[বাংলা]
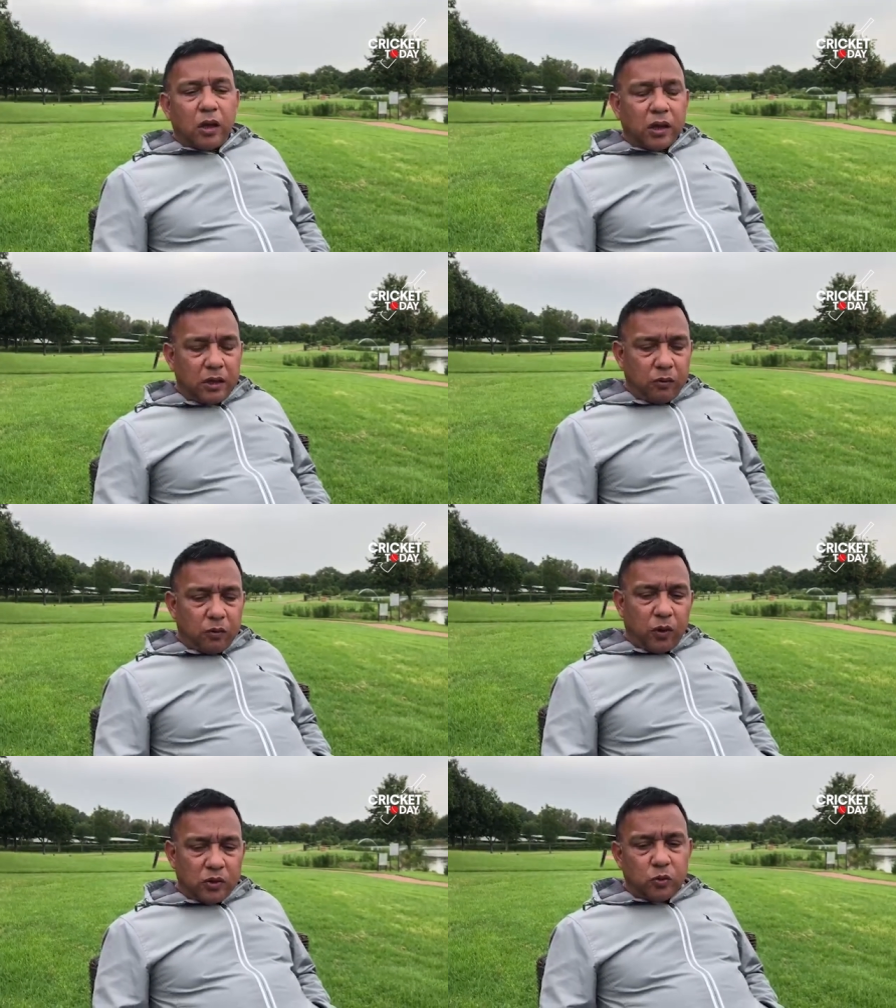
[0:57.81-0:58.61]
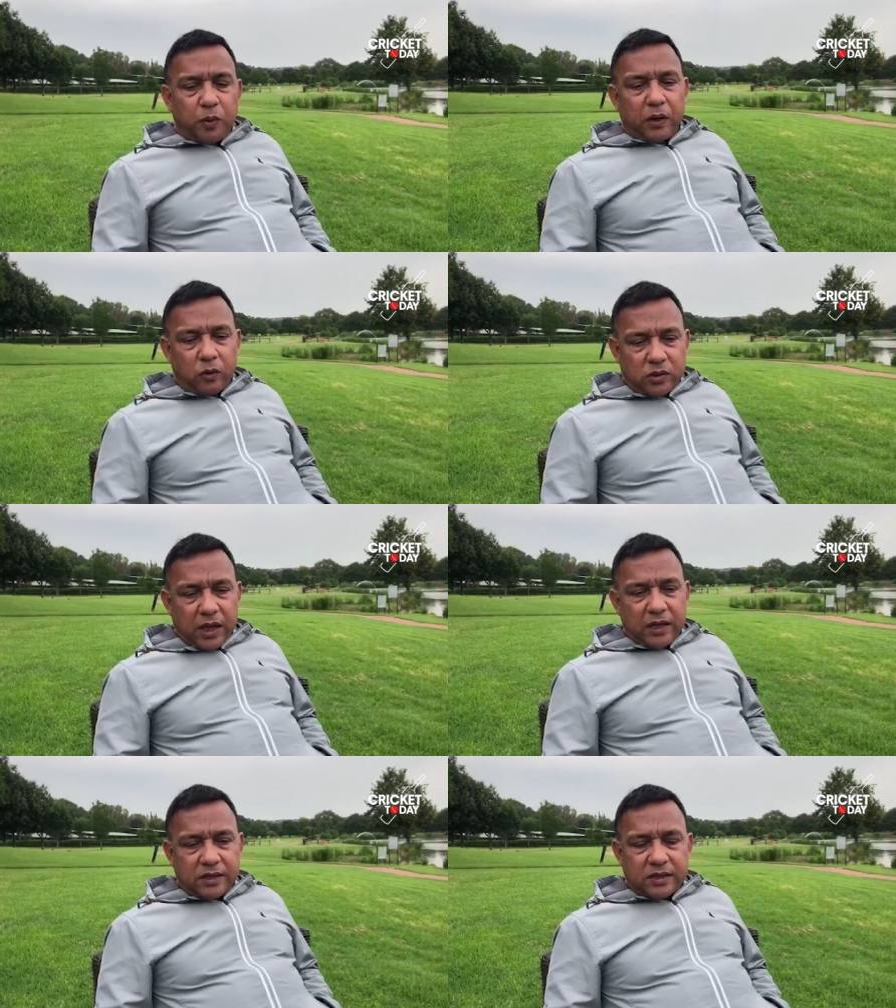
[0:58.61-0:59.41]
হি ওয়াজ টু প্লে ও
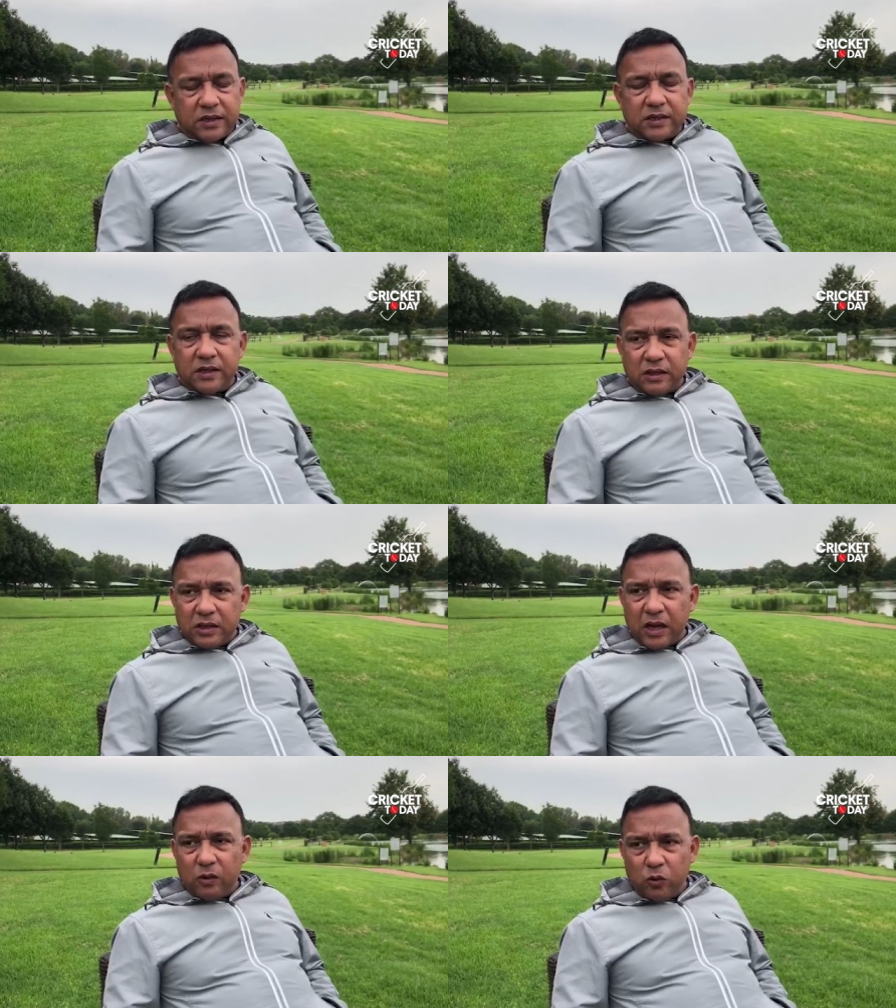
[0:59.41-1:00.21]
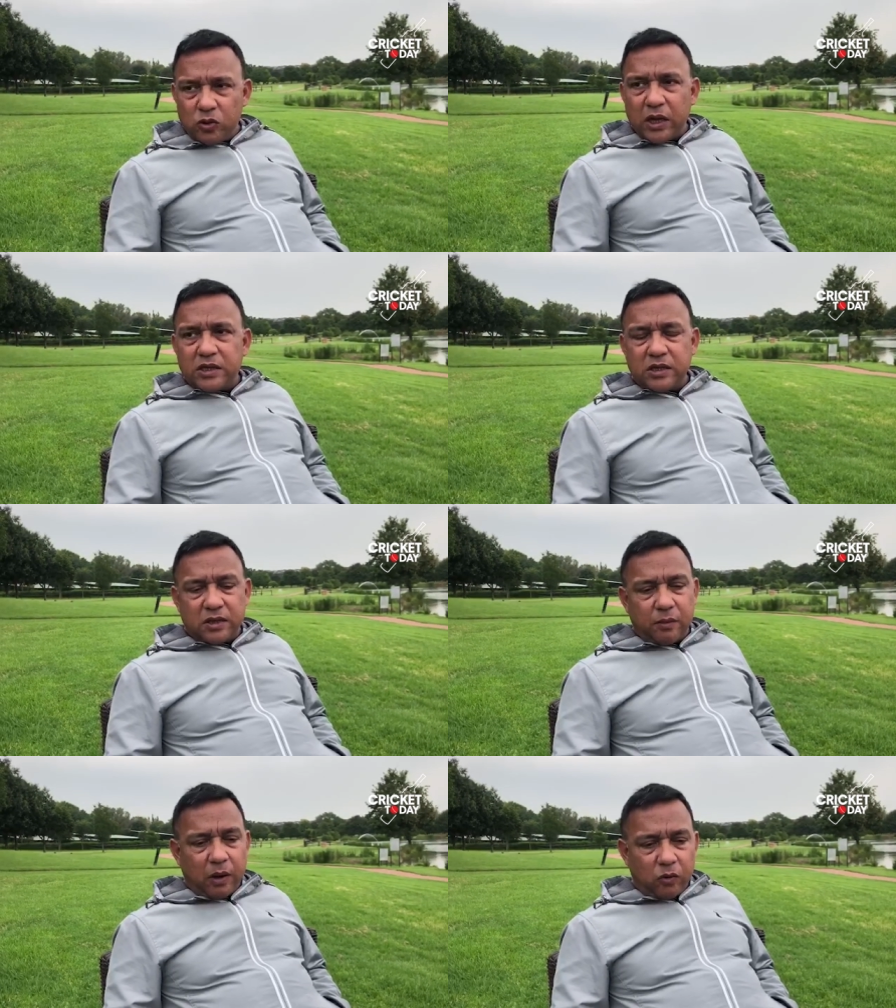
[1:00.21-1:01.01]
চায় সিরিজটা জিততে চায় ও চায়
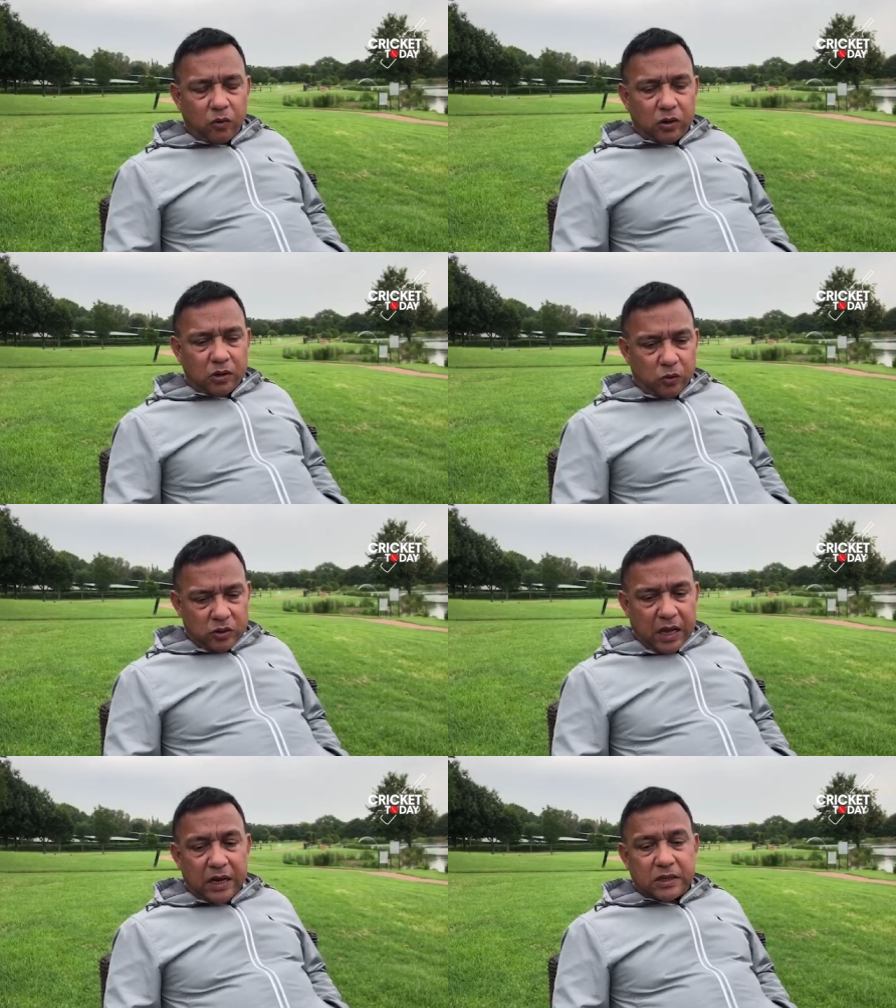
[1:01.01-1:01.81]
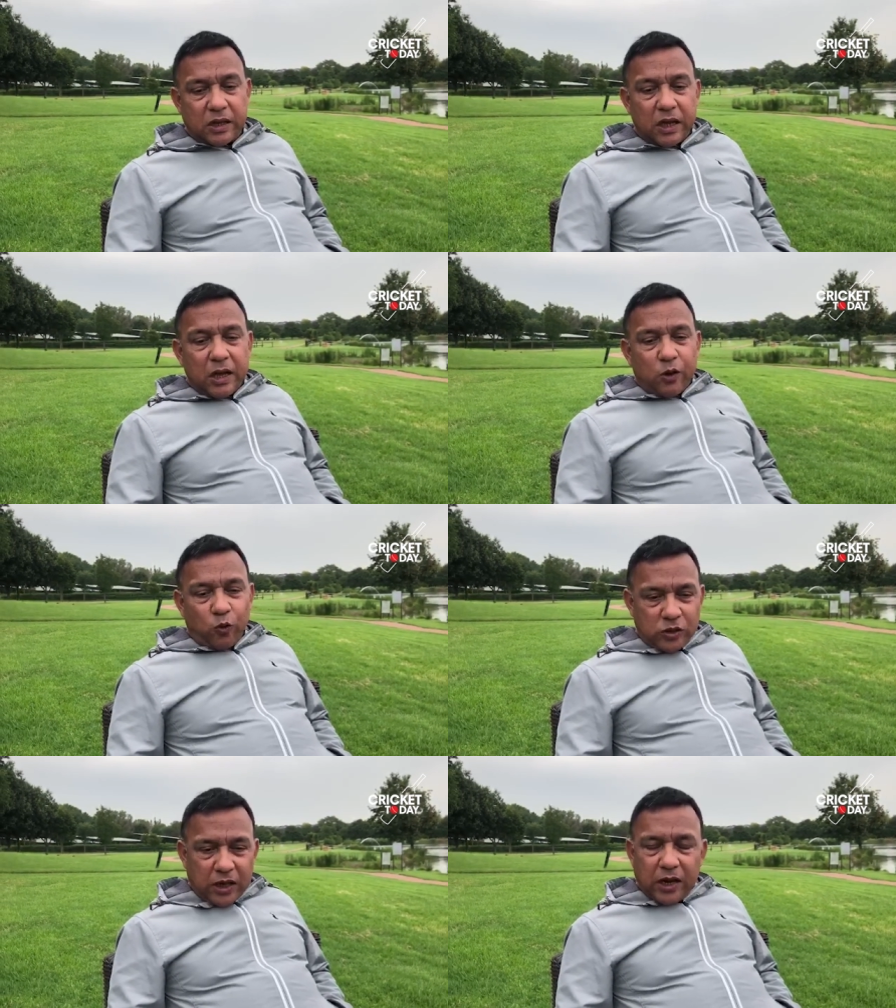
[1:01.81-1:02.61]
জিততে ভালো করতে তো জানে যে
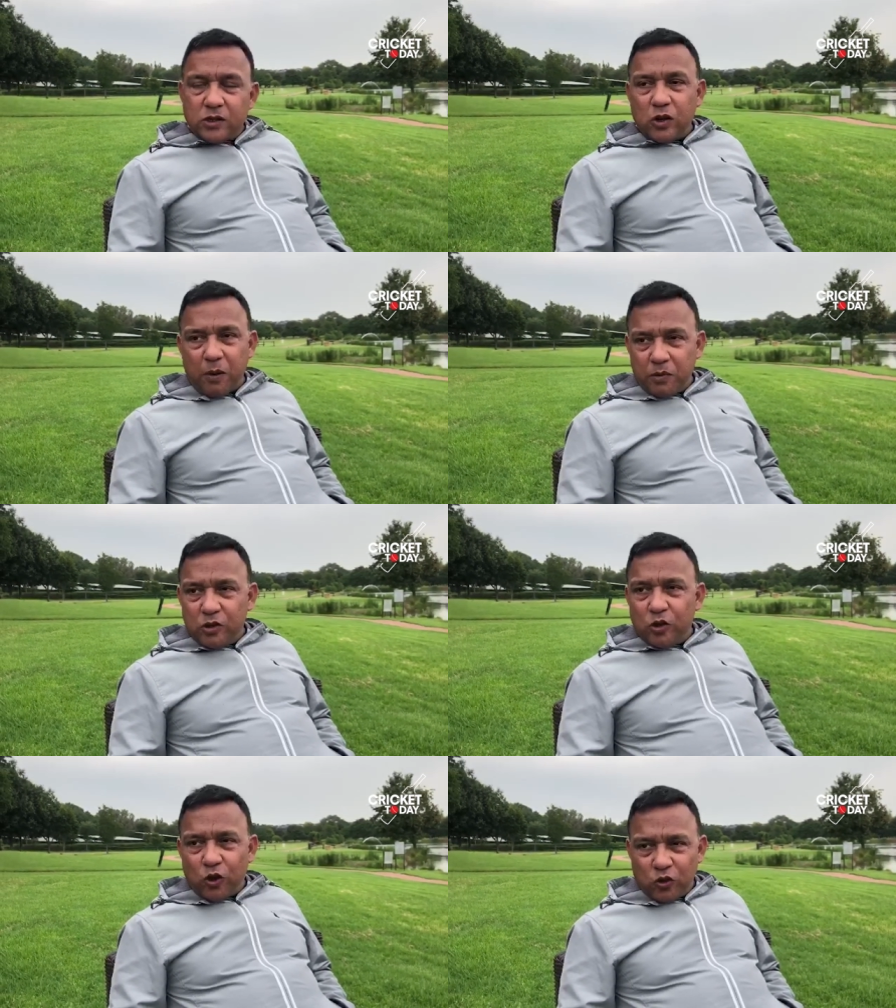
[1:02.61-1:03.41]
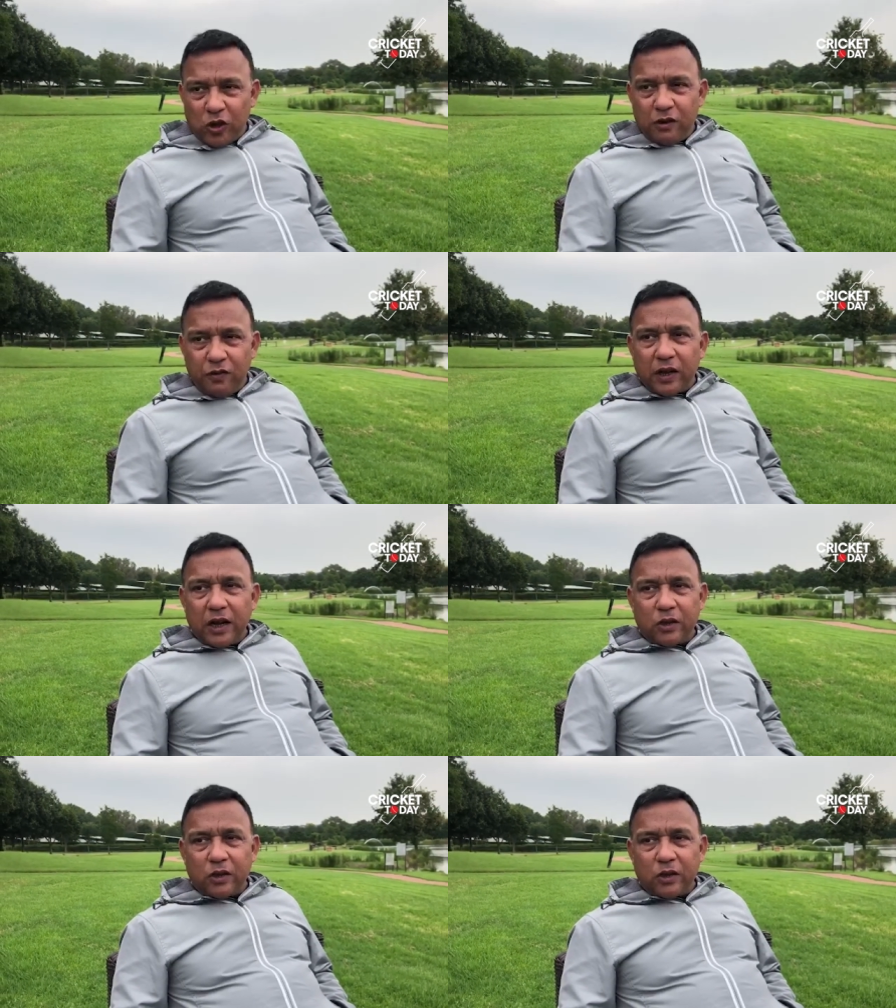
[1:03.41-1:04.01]
ও ছাড়া আসলে আমাদের কিন্তু কতটা ডিফিকাল্ট